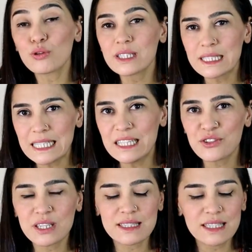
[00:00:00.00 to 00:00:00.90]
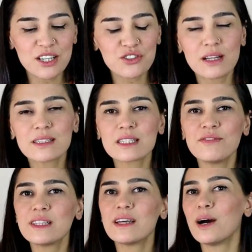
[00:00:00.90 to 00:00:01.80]
onların ilişkisi,
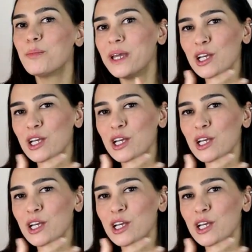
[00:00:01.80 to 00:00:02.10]
yaşantısı ve daha